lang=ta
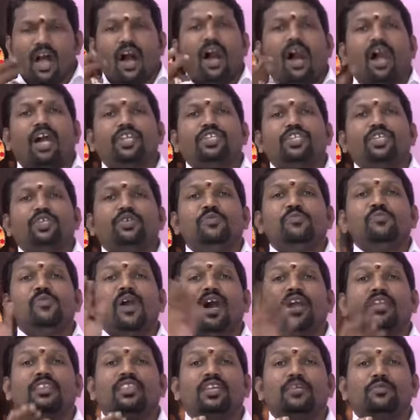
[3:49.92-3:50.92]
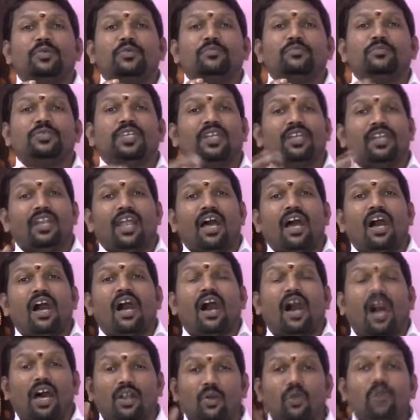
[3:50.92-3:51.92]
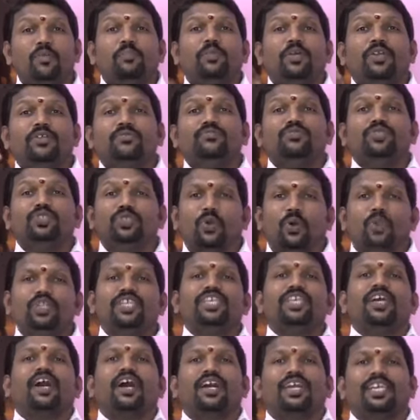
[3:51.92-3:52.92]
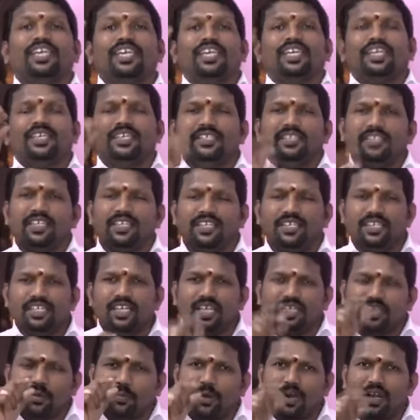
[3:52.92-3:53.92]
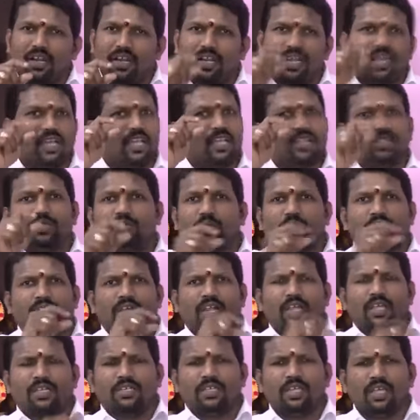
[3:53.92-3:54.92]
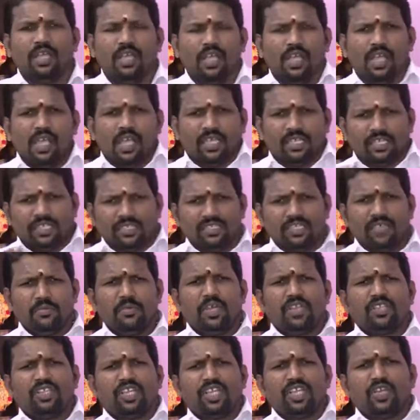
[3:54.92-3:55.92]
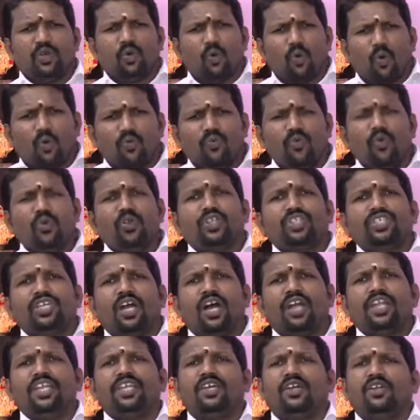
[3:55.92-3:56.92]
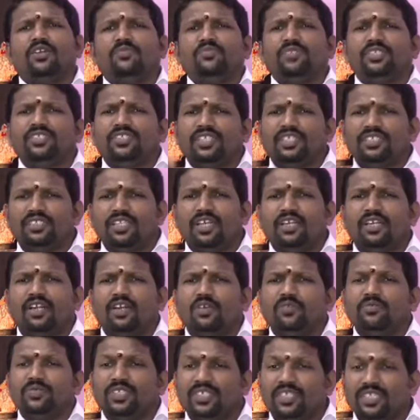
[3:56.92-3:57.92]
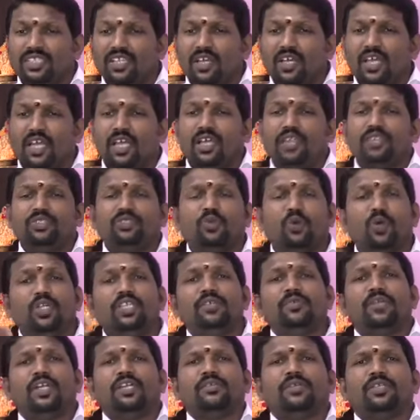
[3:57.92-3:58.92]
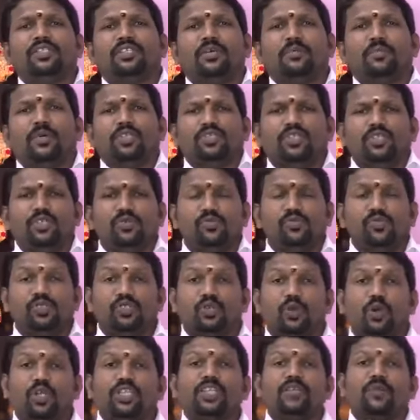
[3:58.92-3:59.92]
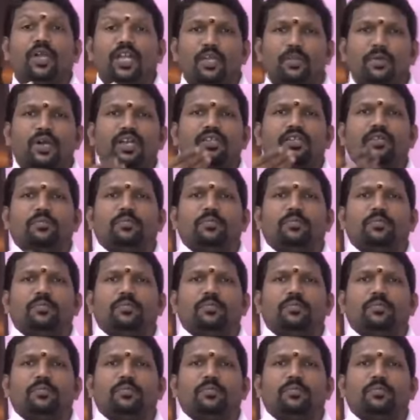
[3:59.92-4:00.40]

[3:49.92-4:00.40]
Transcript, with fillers: ஆதியும் அந்தமும் இல்லா அருள் பெரும் ஜோதியாகி என்று அந்த பாடலை தொடங்குறார் இந்த மாதிரி ஒவ்வொரு ஞானிகளும் சித்தர்களும் இந்த ஜோதி வடிவத்தை பற்றியும் ஜோதி வழிபாட்டை